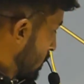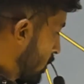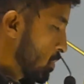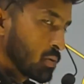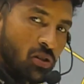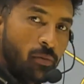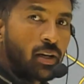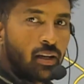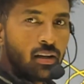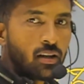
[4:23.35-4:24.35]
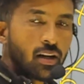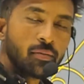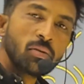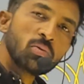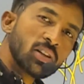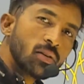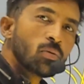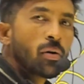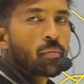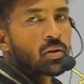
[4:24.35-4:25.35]
और पूछे भी गए हैं कहाँ से पूछेंगे
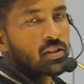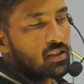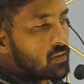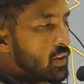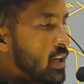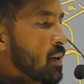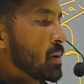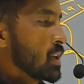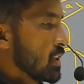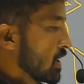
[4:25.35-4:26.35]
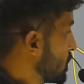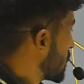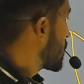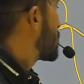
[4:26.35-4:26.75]
वो आपको जैसे जैसे वीडियो आगे बढ़ती जाएगी बताता